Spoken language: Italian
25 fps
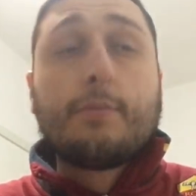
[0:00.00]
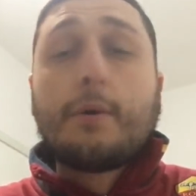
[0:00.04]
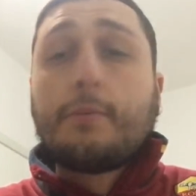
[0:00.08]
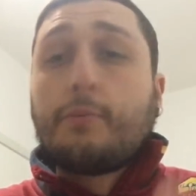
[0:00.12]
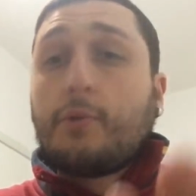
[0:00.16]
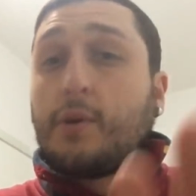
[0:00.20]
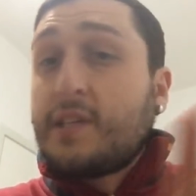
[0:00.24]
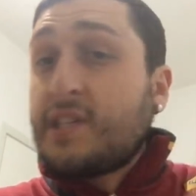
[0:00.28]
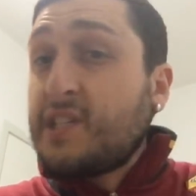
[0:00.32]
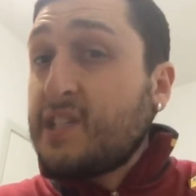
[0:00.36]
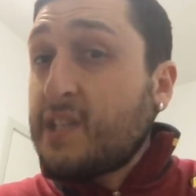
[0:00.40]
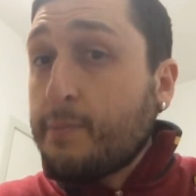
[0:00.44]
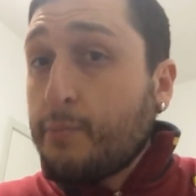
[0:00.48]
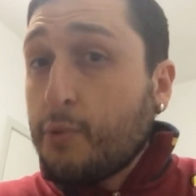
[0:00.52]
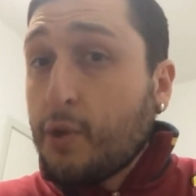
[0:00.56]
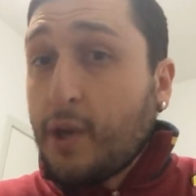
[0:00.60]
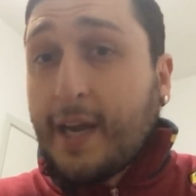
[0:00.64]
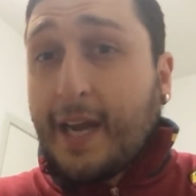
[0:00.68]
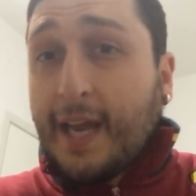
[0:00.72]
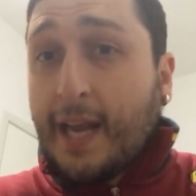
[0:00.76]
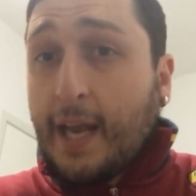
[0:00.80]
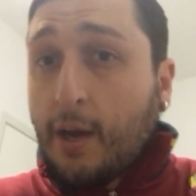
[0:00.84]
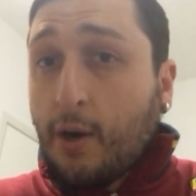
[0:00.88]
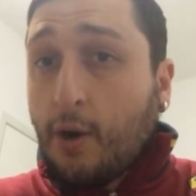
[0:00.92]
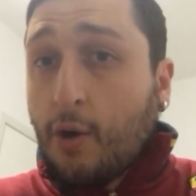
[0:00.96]
Poi può essere pure
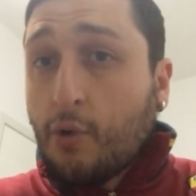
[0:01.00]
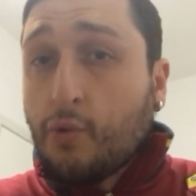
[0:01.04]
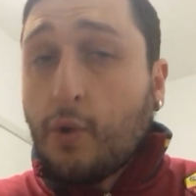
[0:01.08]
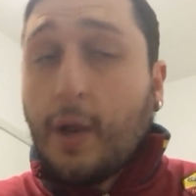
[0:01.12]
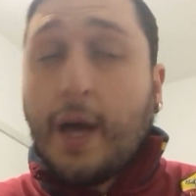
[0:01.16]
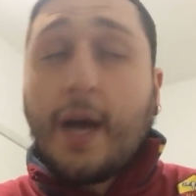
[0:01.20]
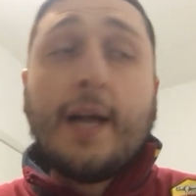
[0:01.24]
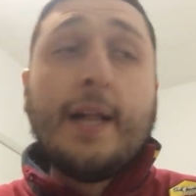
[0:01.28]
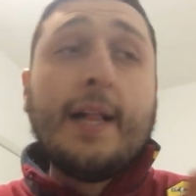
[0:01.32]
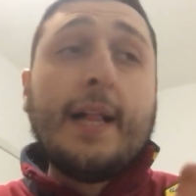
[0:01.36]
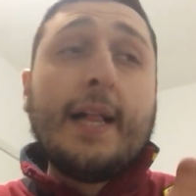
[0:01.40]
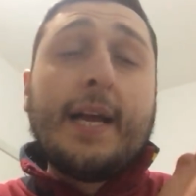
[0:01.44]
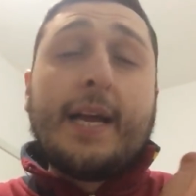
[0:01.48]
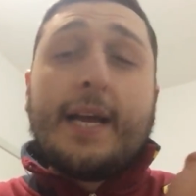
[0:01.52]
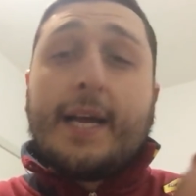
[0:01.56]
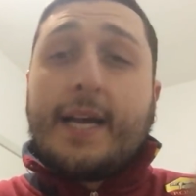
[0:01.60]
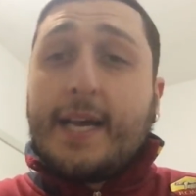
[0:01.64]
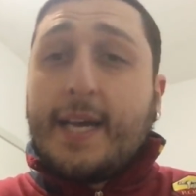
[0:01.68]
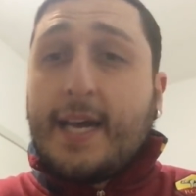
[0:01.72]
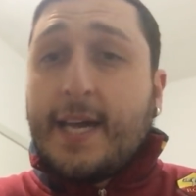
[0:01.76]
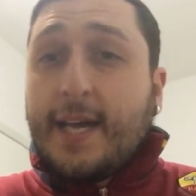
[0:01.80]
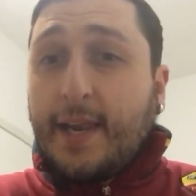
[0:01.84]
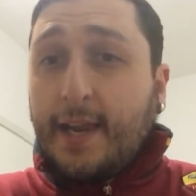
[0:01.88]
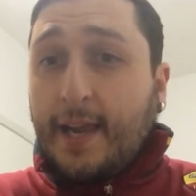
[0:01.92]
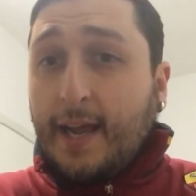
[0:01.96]
che la rotula
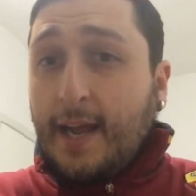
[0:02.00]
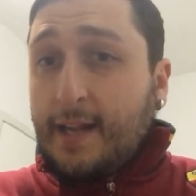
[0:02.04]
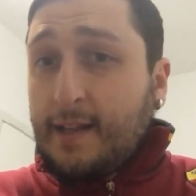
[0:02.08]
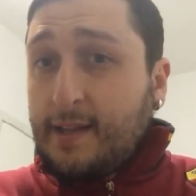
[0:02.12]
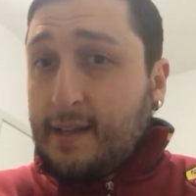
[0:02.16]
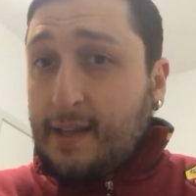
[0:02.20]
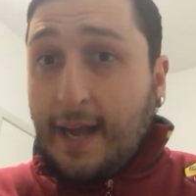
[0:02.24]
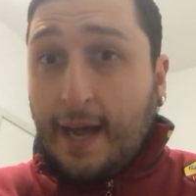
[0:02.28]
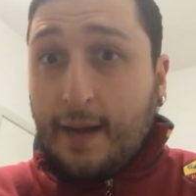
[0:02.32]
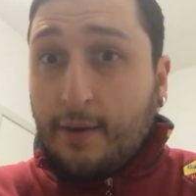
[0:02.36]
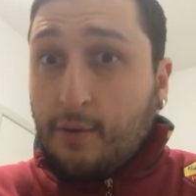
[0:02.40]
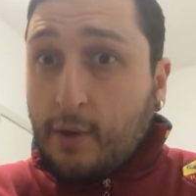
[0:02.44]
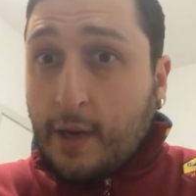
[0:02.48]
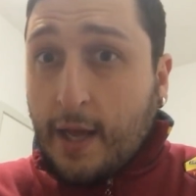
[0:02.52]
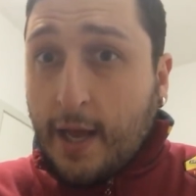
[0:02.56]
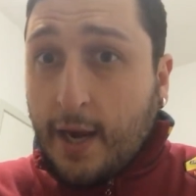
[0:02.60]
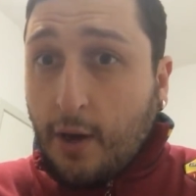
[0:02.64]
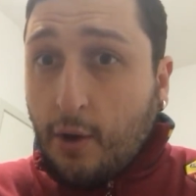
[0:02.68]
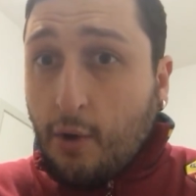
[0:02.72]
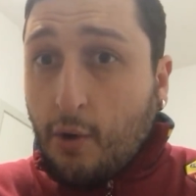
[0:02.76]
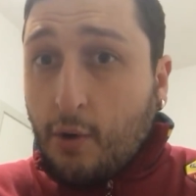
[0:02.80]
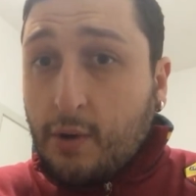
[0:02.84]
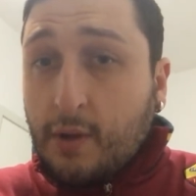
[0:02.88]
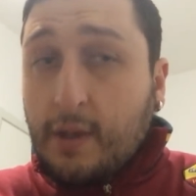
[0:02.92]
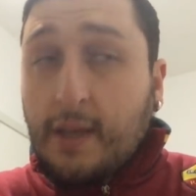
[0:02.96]
in realtà non è
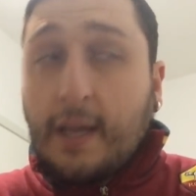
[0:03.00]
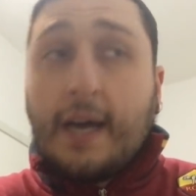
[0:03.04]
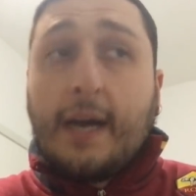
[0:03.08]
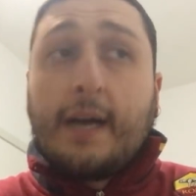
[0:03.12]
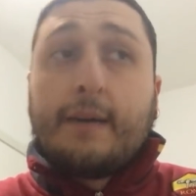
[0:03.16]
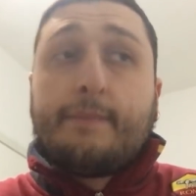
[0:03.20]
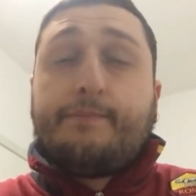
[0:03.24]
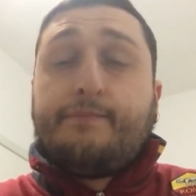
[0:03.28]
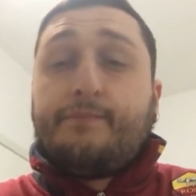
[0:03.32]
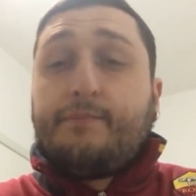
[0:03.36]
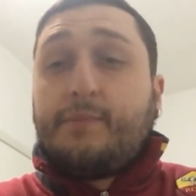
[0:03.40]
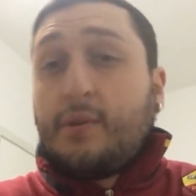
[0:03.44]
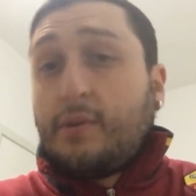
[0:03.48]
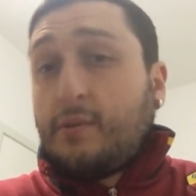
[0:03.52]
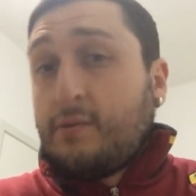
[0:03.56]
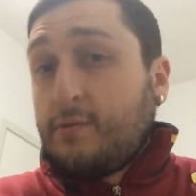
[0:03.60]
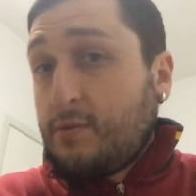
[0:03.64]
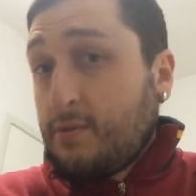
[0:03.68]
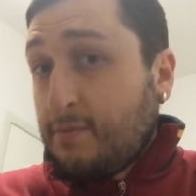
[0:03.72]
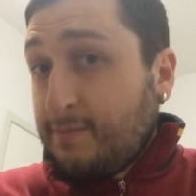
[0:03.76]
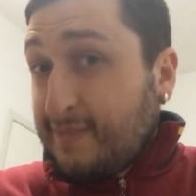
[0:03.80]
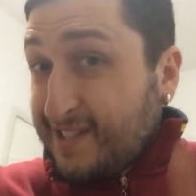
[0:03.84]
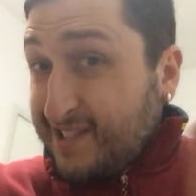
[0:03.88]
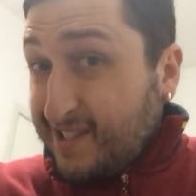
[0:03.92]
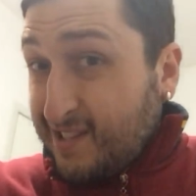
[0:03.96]
rotta, però
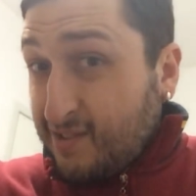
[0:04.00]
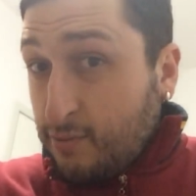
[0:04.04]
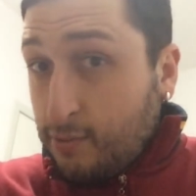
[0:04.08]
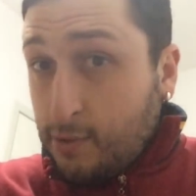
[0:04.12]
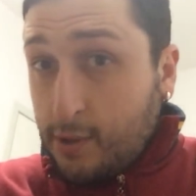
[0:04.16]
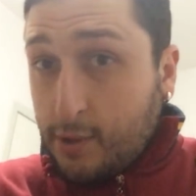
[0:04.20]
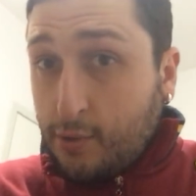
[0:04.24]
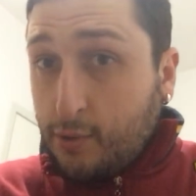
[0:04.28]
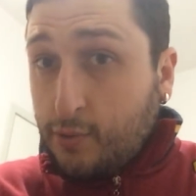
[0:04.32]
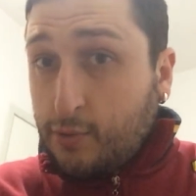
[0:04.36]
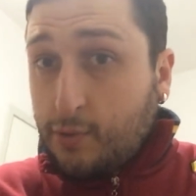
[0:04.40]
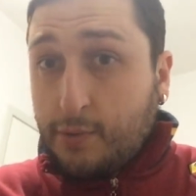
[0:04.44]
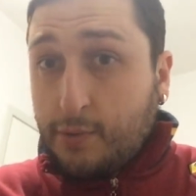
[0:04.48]
insomma se hanno detto